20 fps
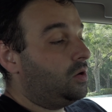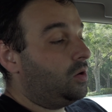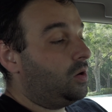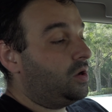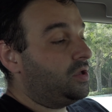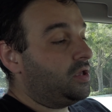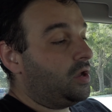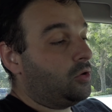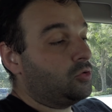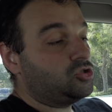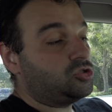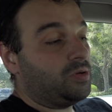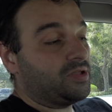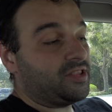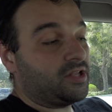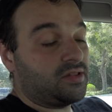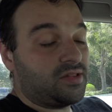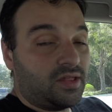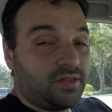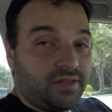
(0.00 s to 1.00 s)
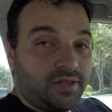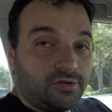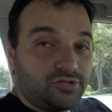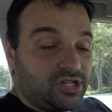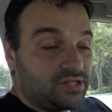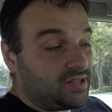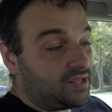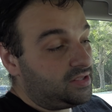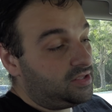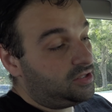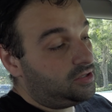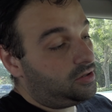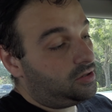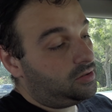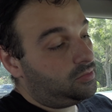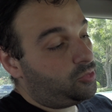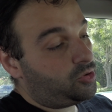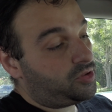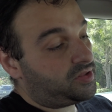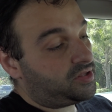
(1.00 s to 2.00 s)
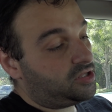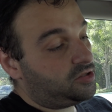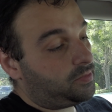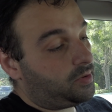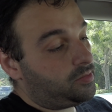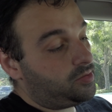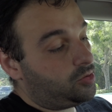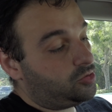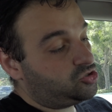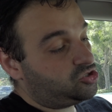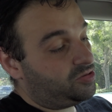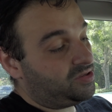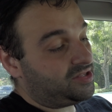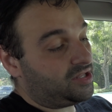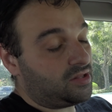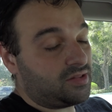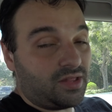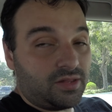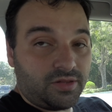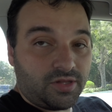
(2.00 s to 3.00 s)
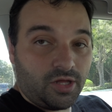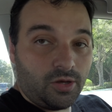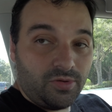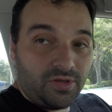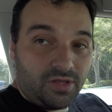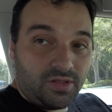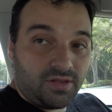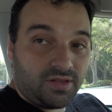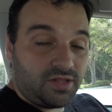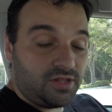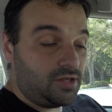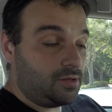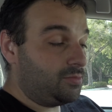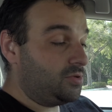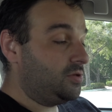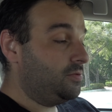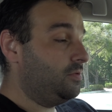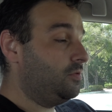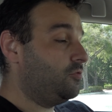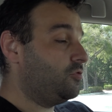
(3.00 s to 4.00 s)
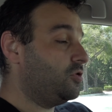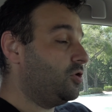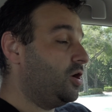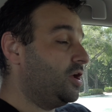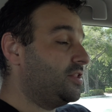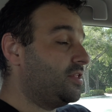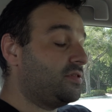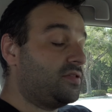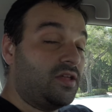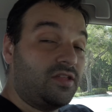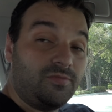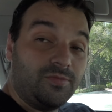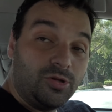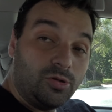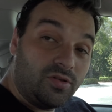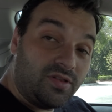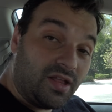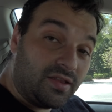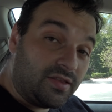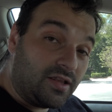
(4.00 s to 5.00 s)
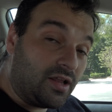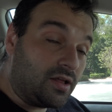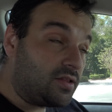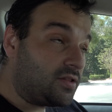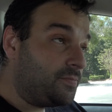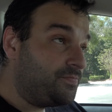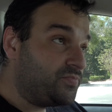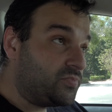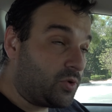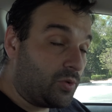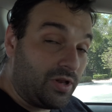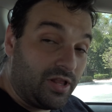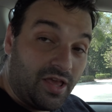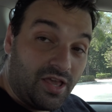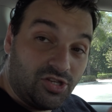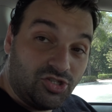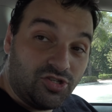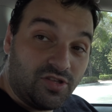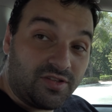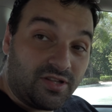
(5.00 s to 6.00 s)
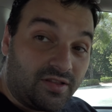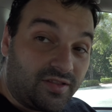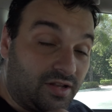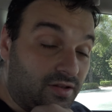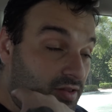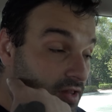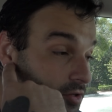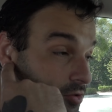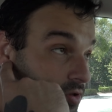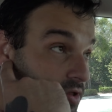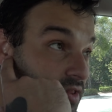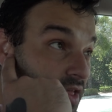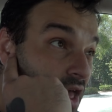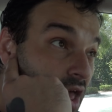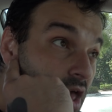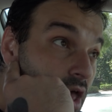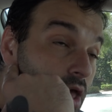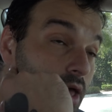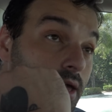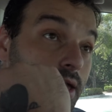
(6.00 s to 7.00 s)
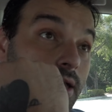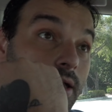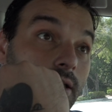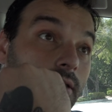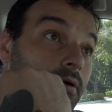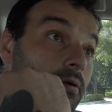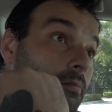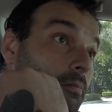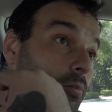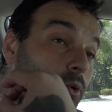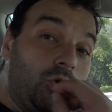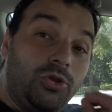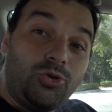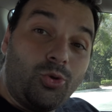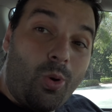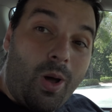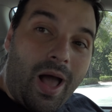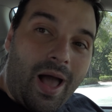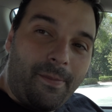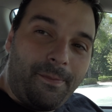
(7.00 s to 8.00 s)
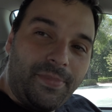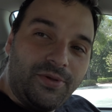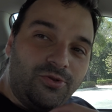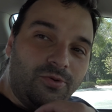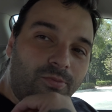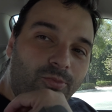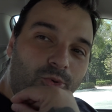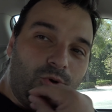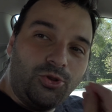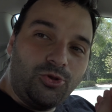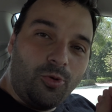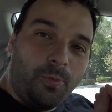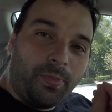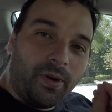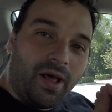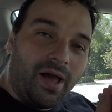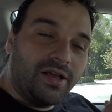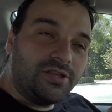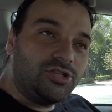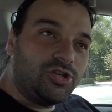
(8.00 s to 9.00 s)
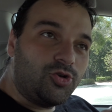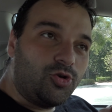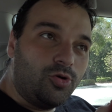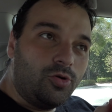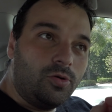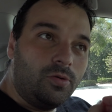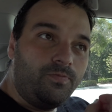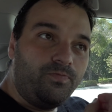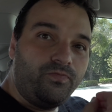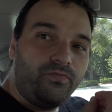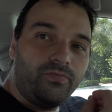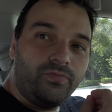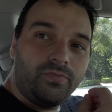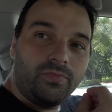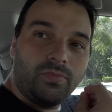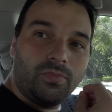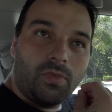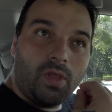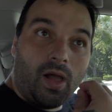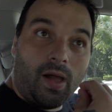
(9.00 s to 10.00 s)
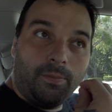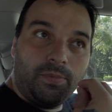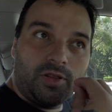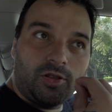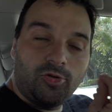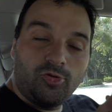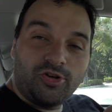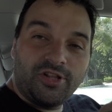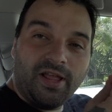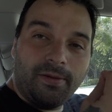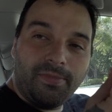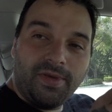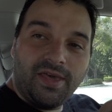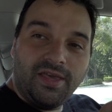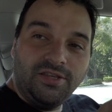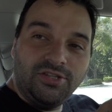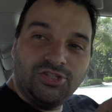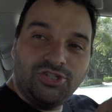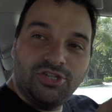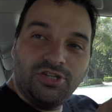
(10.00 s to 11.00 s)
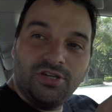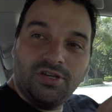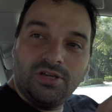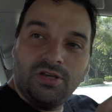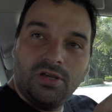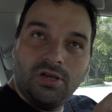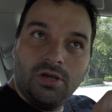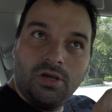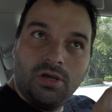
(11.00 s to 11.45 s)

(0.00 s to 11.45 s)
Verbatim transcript: Ó, e a última transação já está aqui, ó, mostrando para mim a última transação em Kissimmee, Flórida, seis minutos atrás. Então ele registra as transações. Muito rápido, muito prático, absurdamente